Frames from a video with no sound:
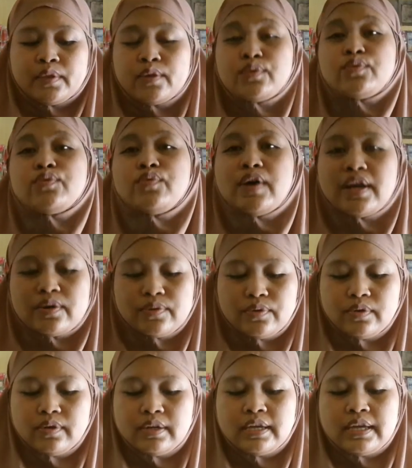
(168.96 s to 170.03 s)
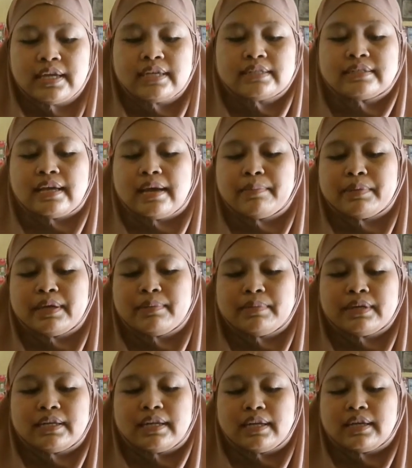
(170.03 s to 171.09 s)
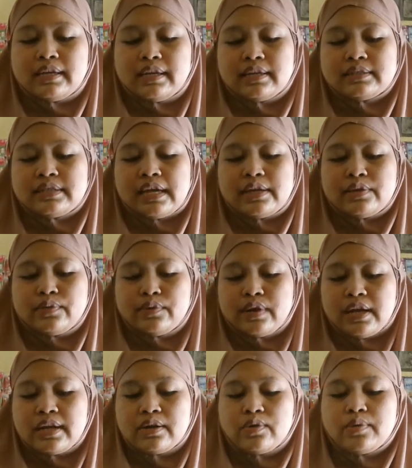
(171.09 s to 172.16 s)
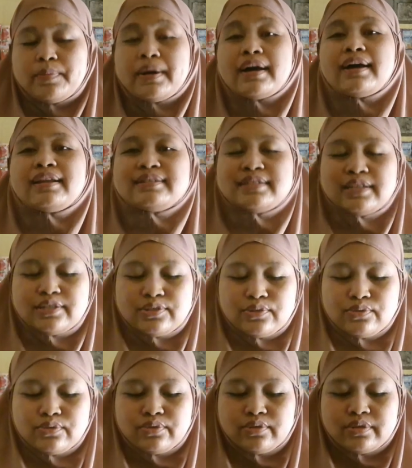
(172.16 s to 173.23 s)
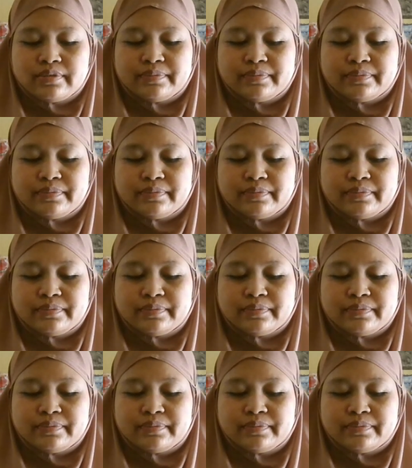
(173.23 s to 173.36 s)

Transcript: nunggu warung sambil metikin sayuran gue bakal sisuk